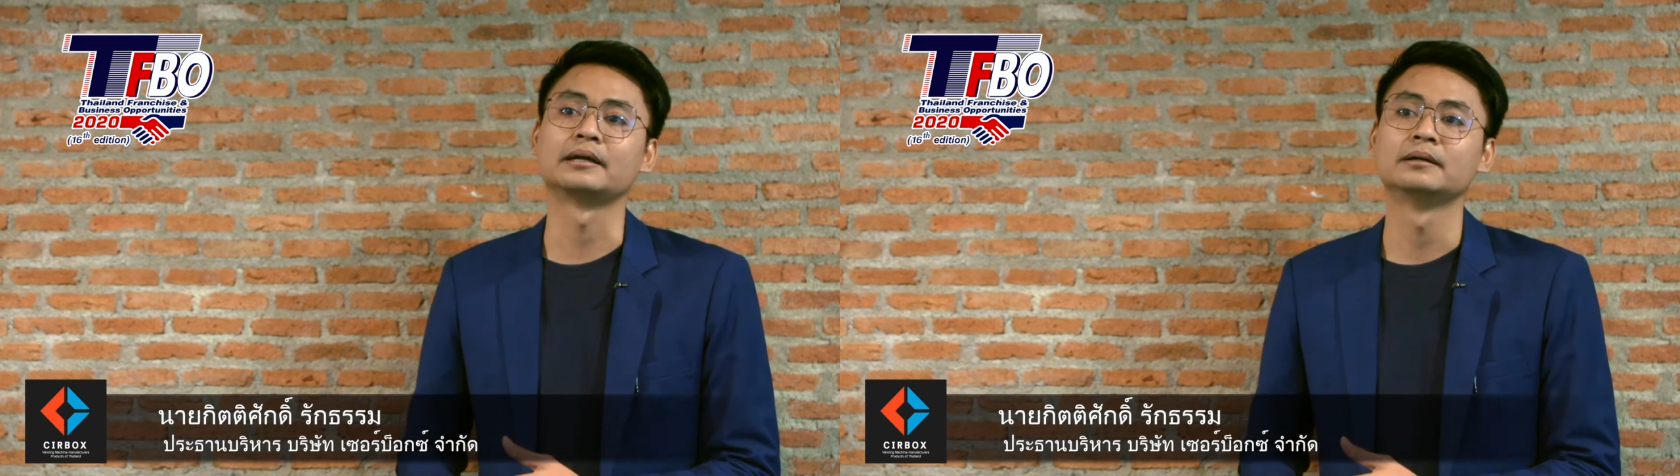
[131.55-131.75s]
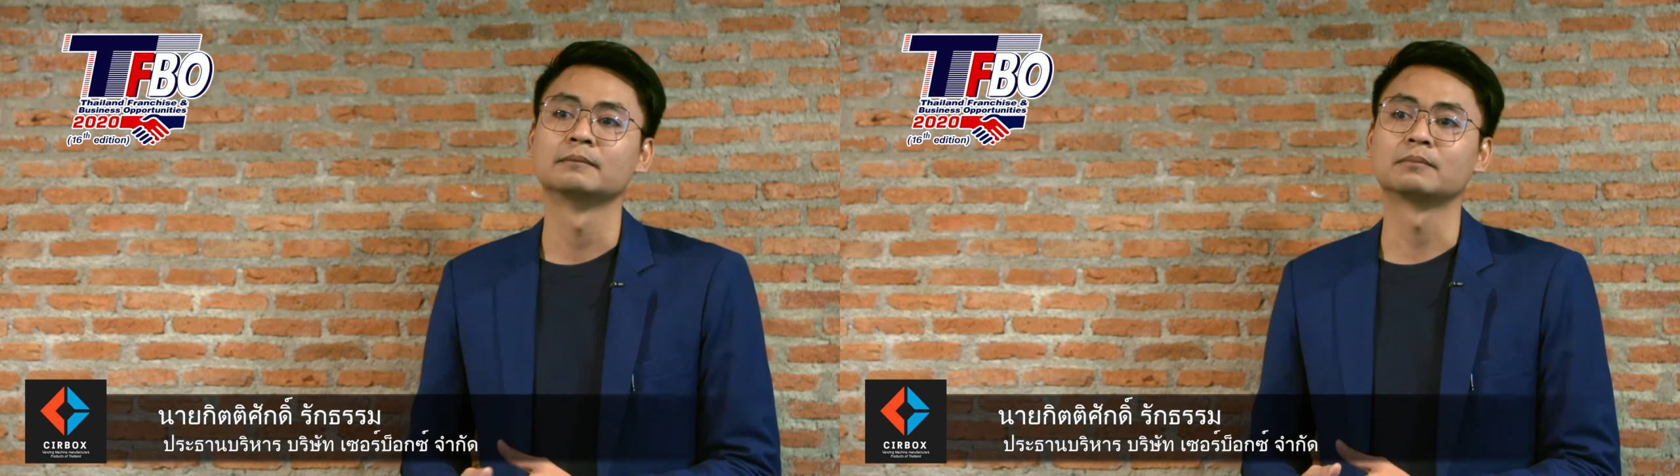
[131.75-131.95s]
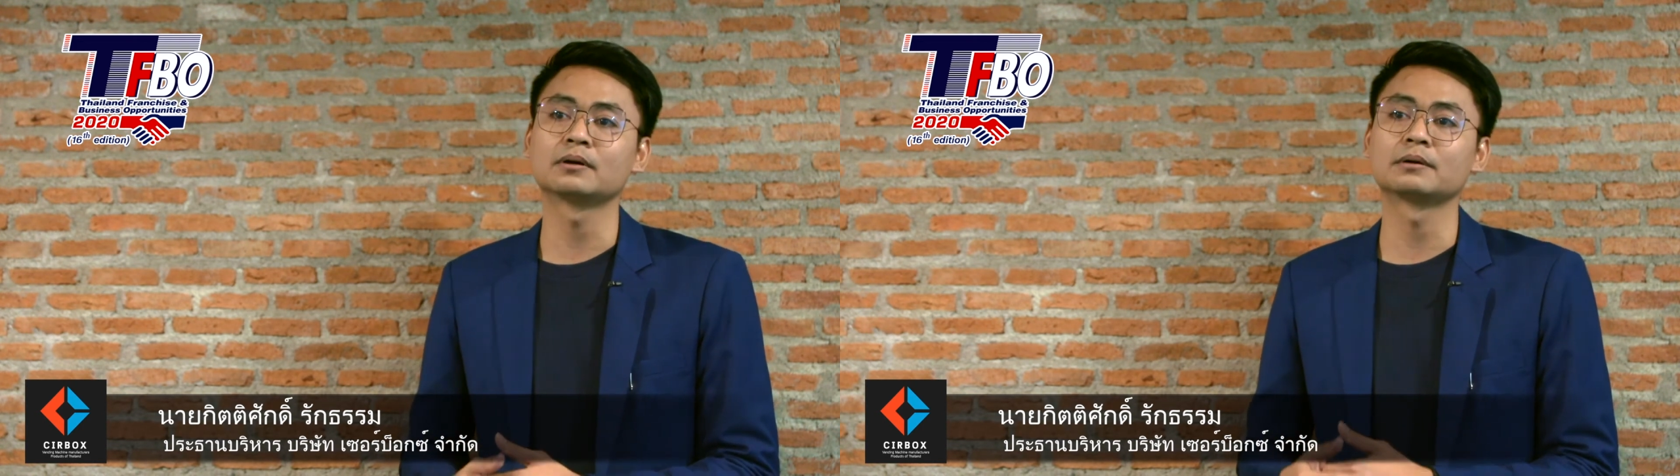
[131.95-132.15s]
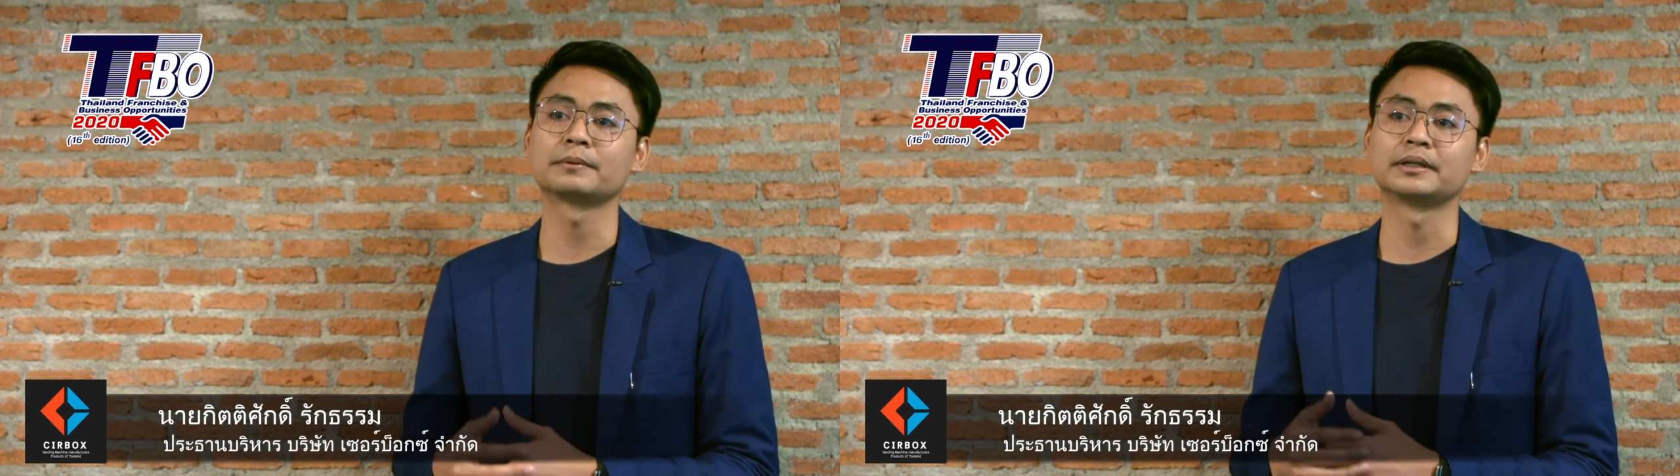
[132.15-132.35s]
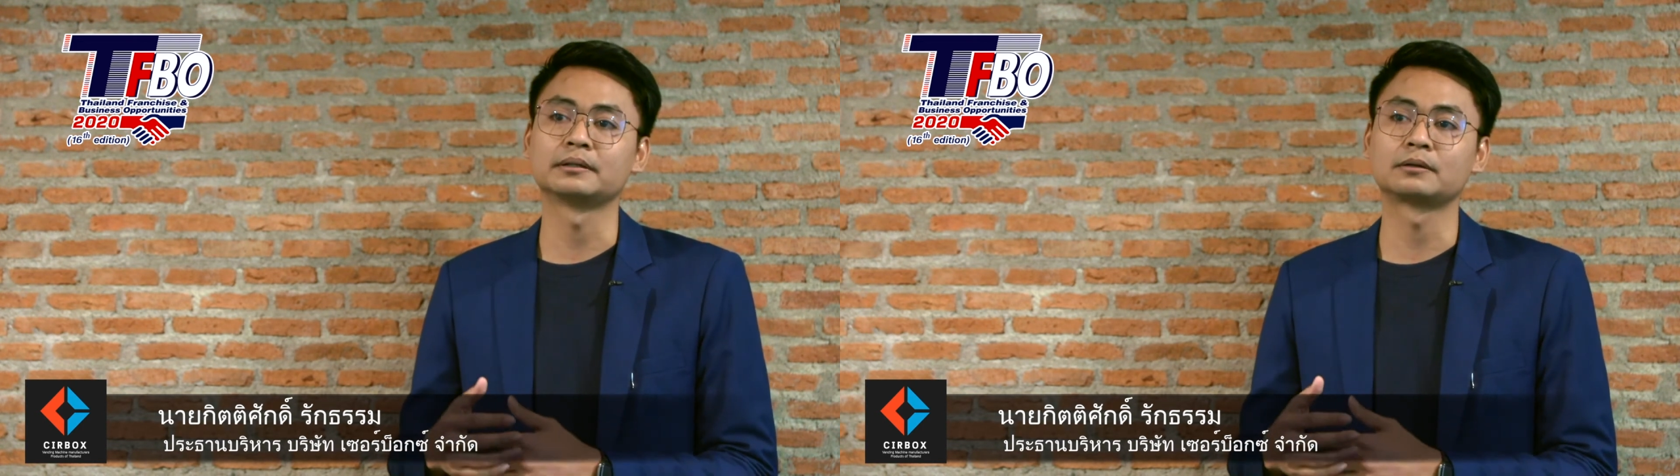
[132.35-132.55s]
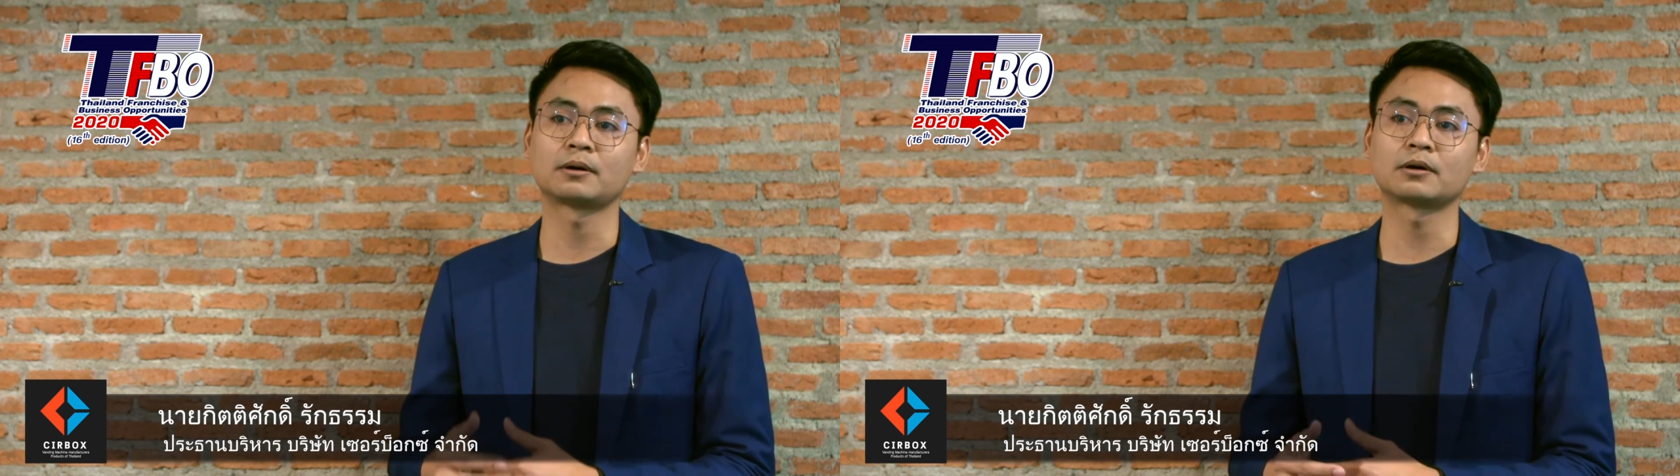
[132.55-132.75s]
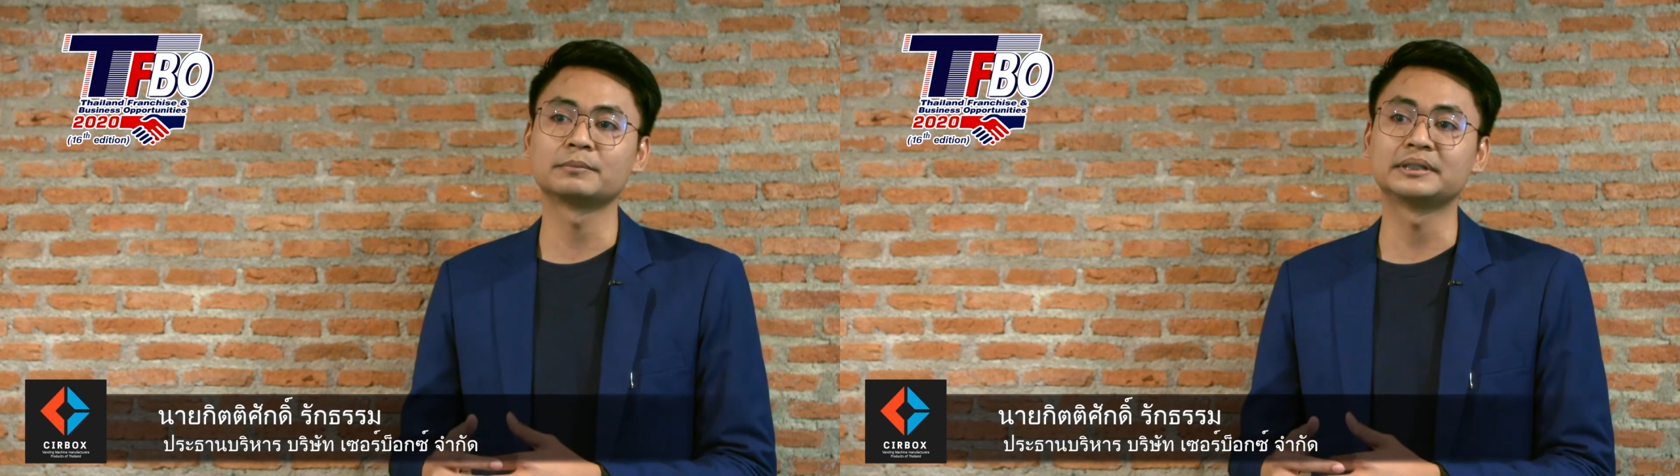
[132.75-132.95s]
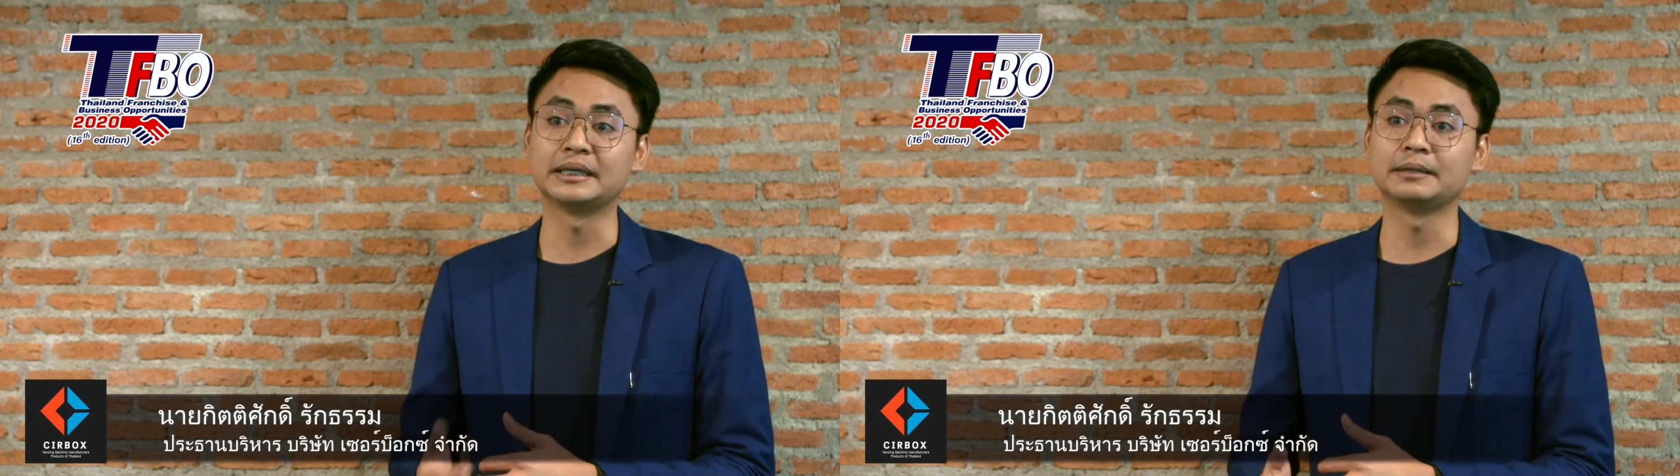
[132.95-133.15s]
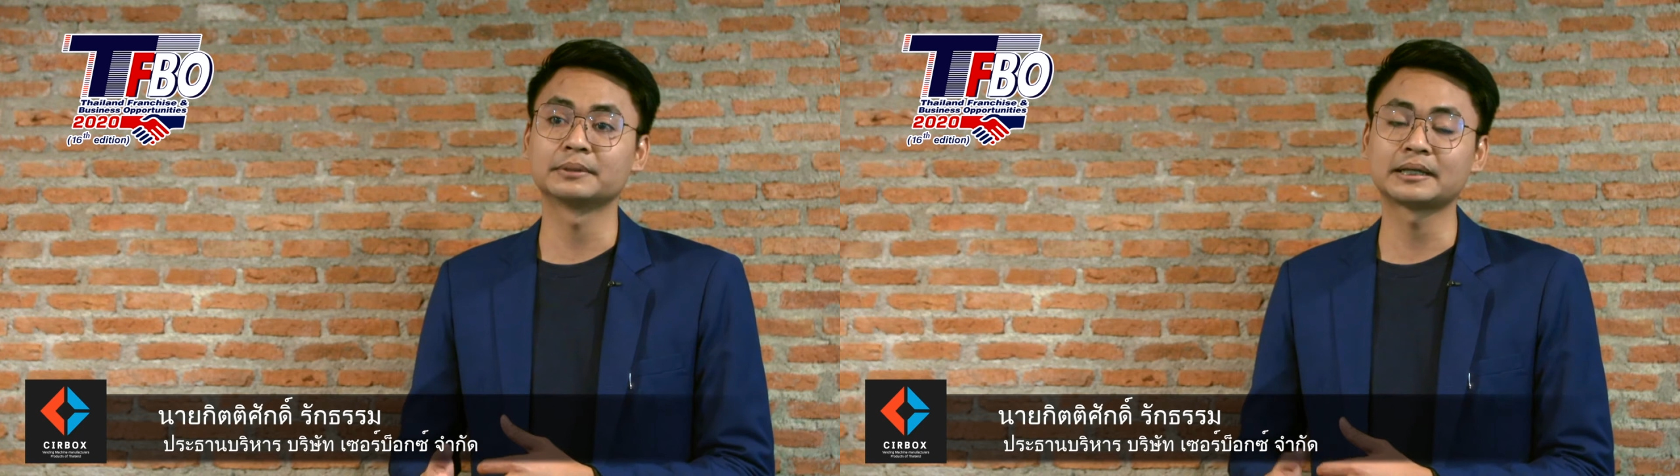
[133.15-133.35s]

พราะเราเป็นเพราะเรามีทีมพัฒนา